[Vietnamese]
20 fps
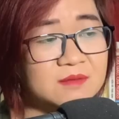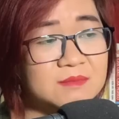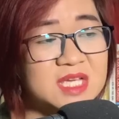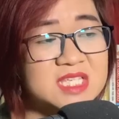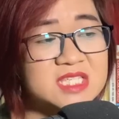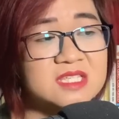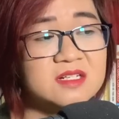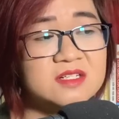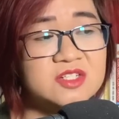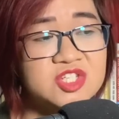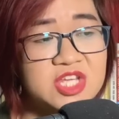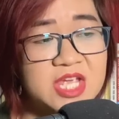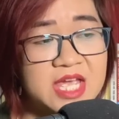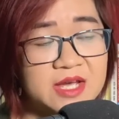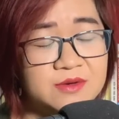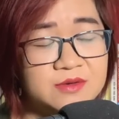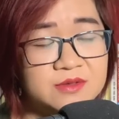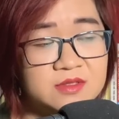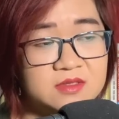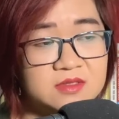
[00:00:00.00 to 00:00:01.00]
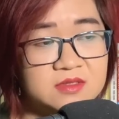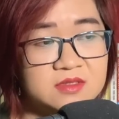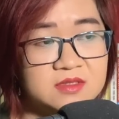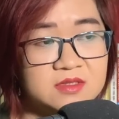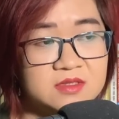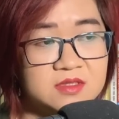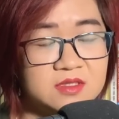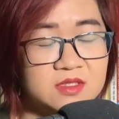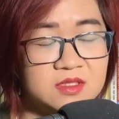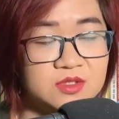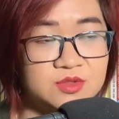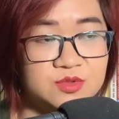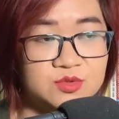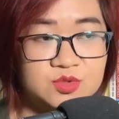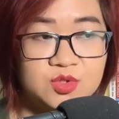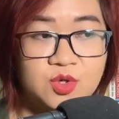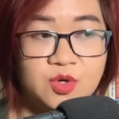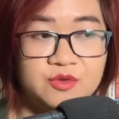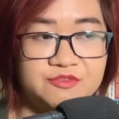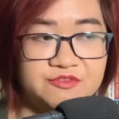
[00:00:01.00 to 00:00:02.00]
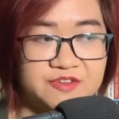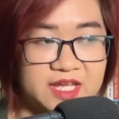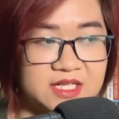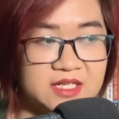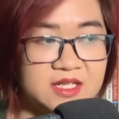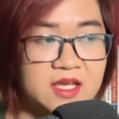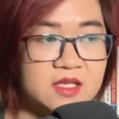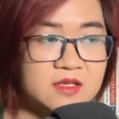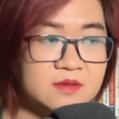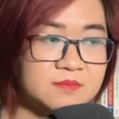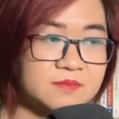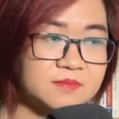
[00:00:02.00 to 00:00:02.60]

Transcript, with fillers: Bà xứng sao? Tôi phản kích.